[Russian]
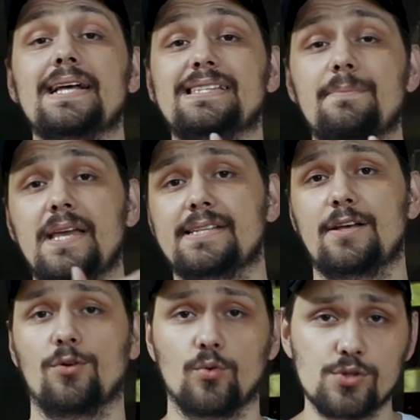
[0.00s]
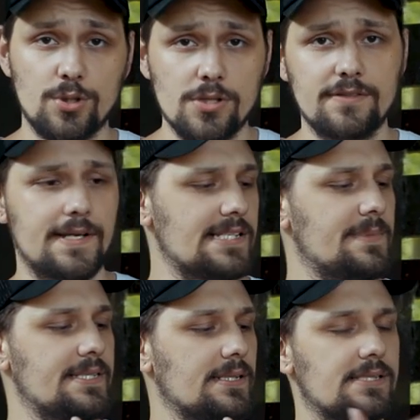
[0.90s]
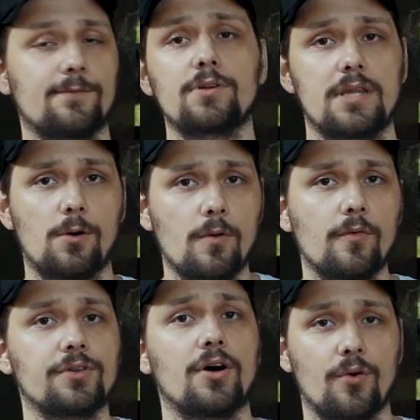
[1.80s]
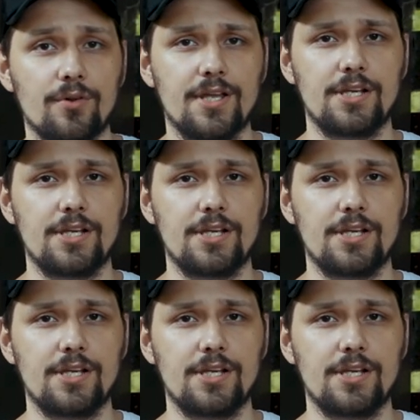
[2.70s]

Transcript: С обеих сторон устройства разместился вот такого вот рода